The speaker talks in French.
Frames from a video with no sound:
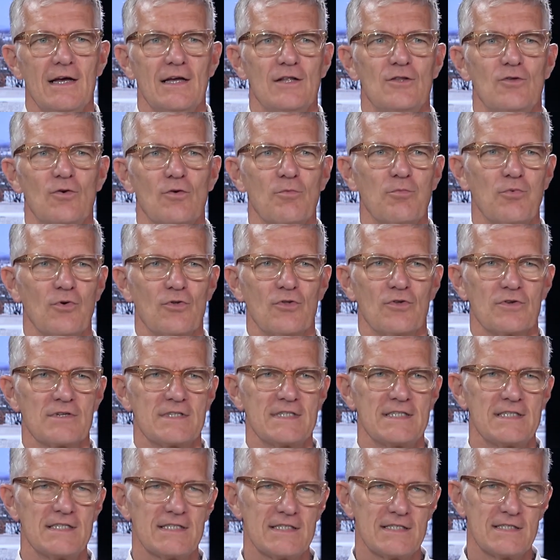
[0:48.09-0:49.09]
Donc pendant
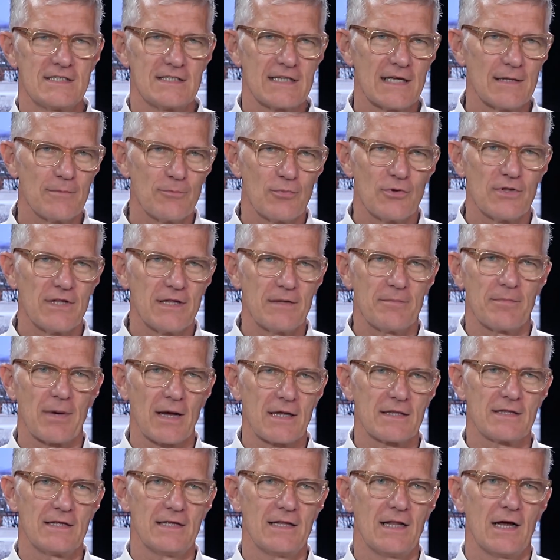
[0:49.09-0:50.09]
cette petite
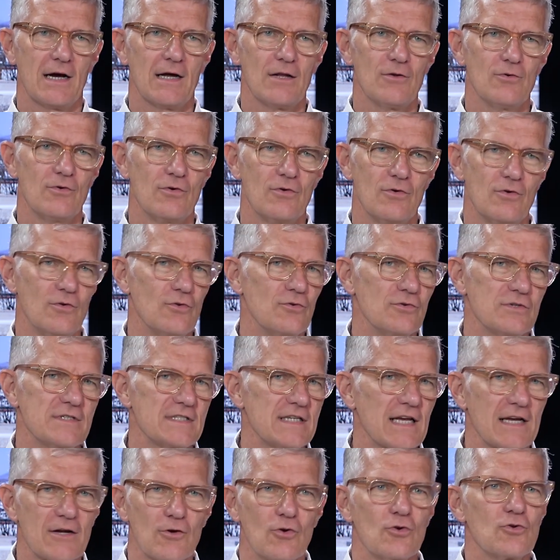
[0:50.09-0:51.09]
partie-là, le,
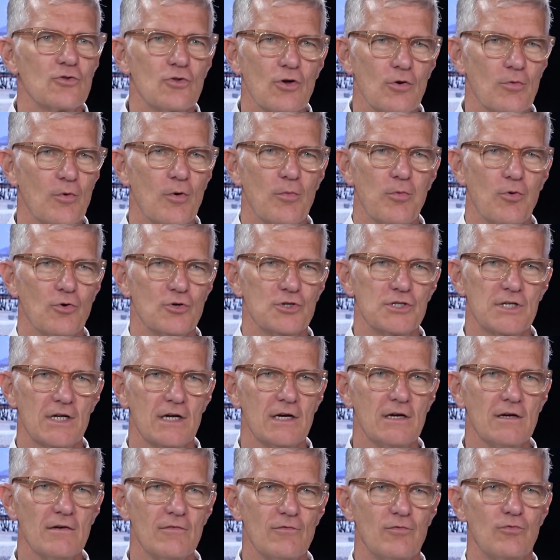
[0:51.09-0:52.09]
5 octobre
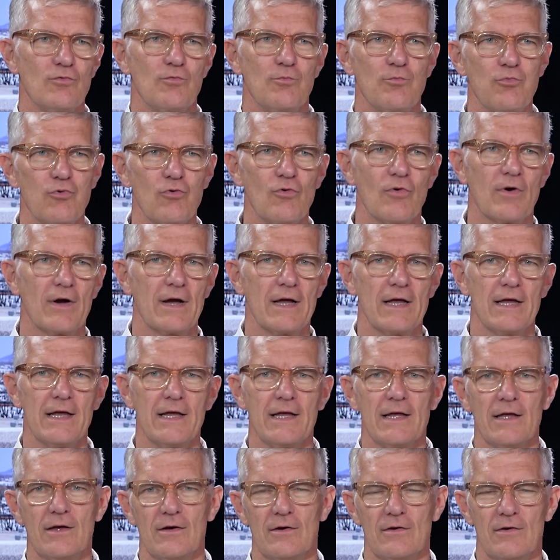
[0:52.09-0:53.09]
prochain, vous
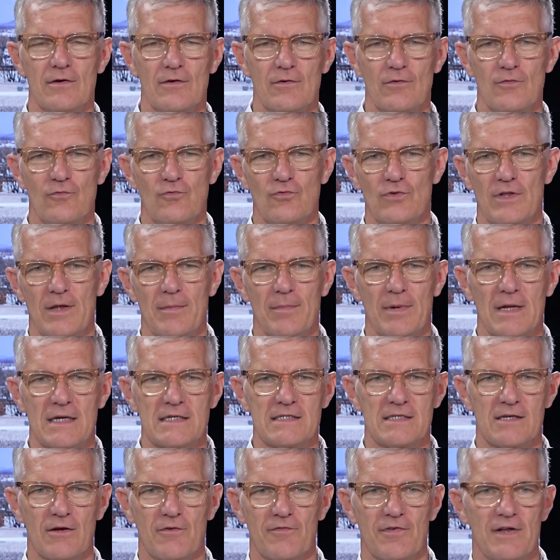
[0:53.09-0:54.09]
pourrez euh, vous
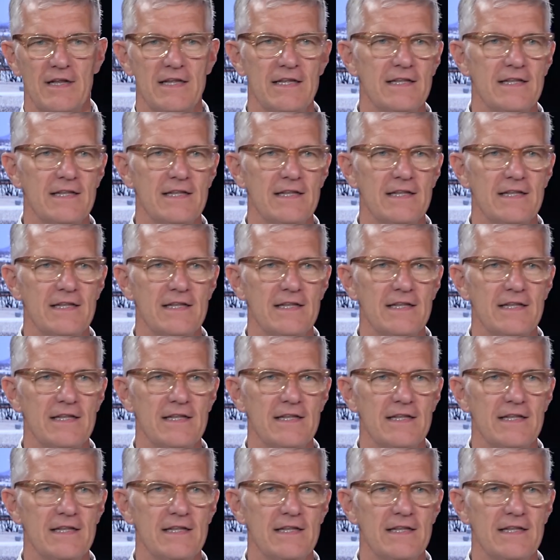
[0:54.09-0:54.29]
déplacer. Enfin,